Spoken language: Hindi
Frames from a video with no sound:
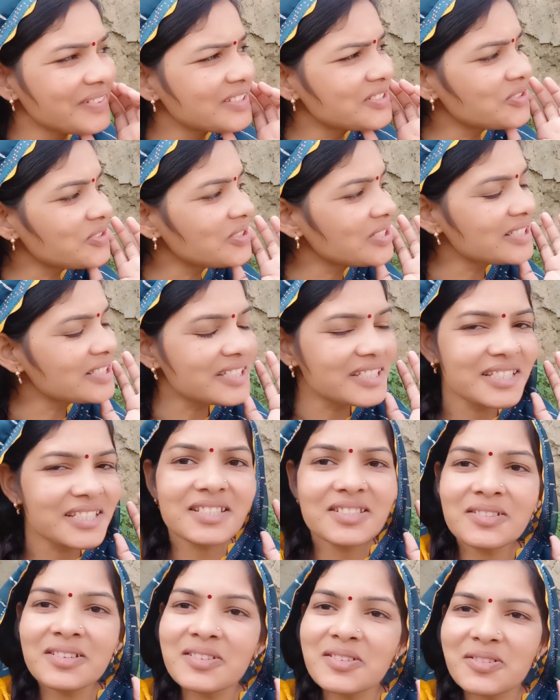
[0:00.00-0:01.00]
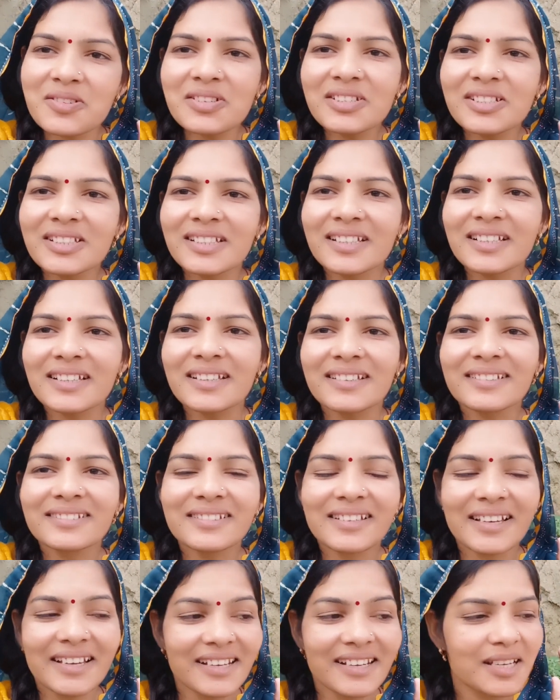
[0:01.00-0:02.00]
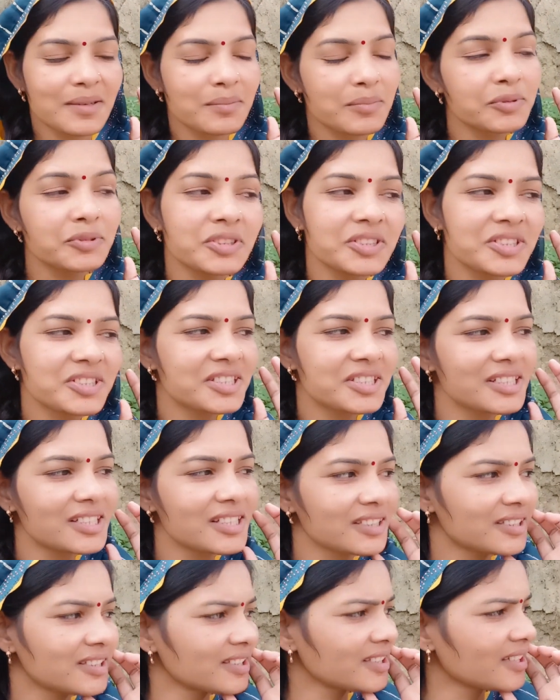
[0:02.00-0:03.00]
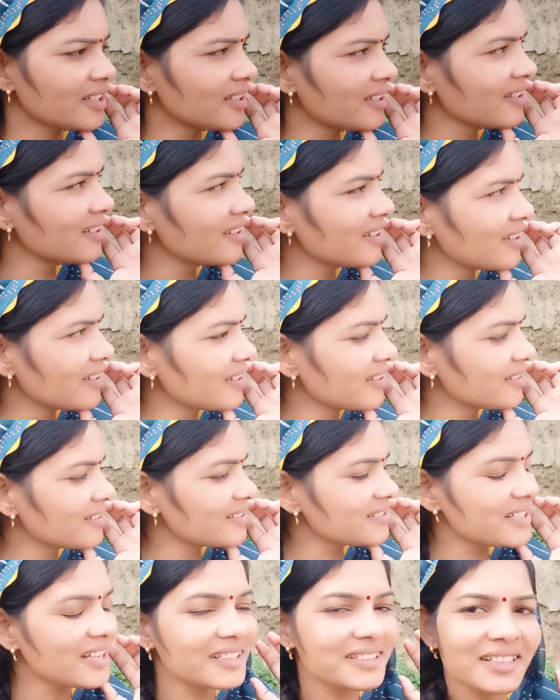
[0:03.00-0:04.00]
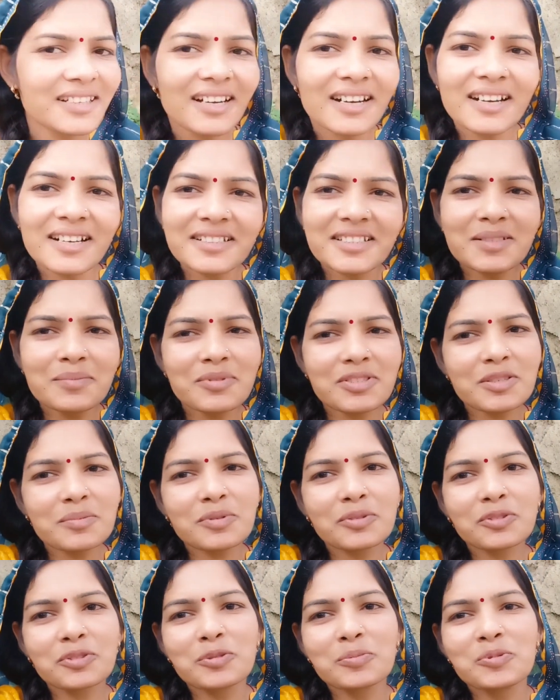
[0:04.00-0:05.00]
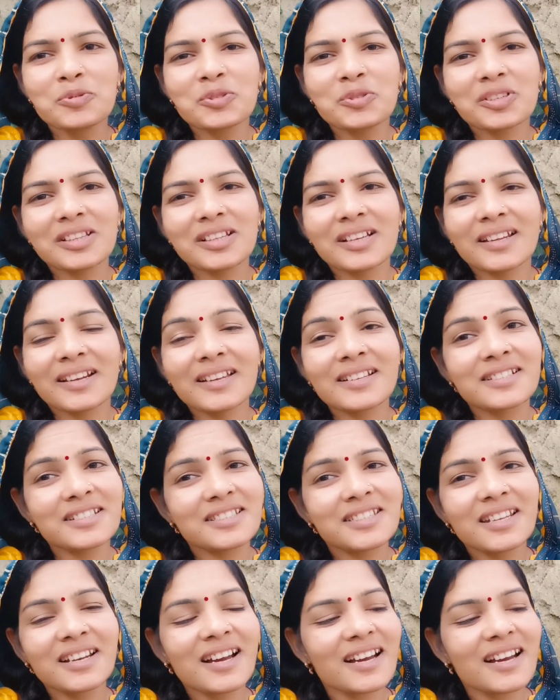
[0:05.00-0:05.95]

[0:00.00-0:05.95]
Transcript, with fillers: नेचुरल चीज़ तो नेचुरल ही है है ना बहुत अच्छी लगती है शायद ये घास ही मुझे बहुत खूबसूरत लग रहा है जिस